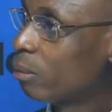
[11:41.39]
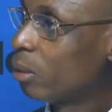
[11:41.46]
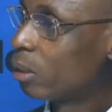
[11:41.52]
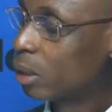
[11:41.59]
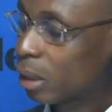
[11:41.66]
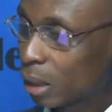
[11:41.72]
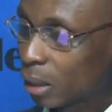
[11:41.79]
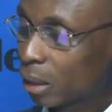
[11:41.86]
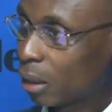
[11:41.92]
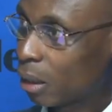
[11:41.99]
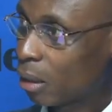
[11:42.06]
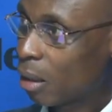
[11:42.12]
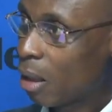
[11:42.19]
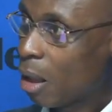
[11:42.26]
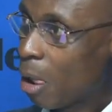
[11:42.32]
de ces
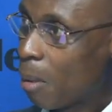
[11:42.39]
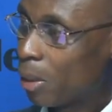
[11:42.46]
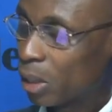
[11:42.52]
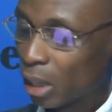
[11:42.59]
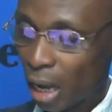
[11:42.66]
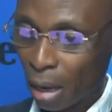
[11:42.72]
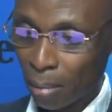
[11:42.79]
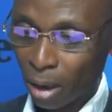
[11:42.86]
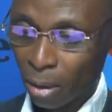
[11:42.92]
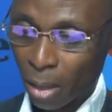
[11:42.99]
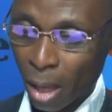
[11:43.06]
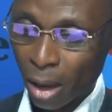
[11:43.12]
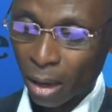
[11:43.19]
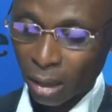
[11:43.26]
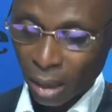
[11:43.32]
enseignants, mais également
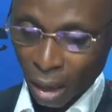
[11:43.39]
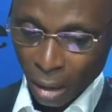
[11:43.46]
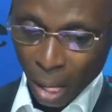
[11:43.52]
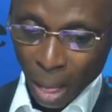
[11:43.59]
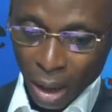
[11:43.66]
dans